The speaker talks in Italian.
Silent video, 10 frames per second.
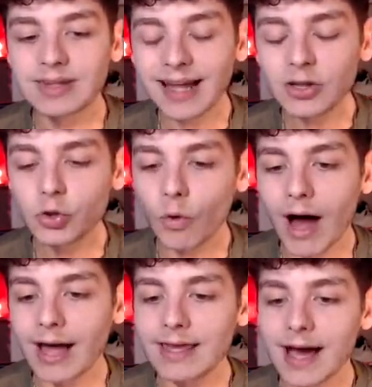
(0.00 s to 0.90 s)
tanto
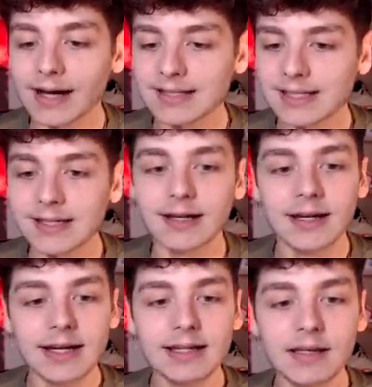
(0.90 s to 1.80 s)
Ajax
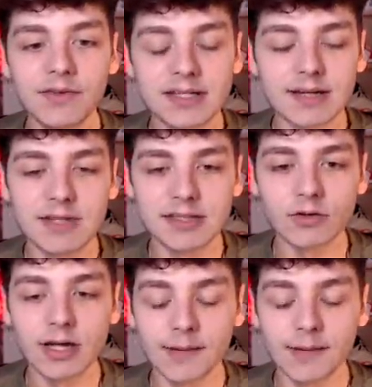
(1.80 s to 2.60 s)
in difesa visto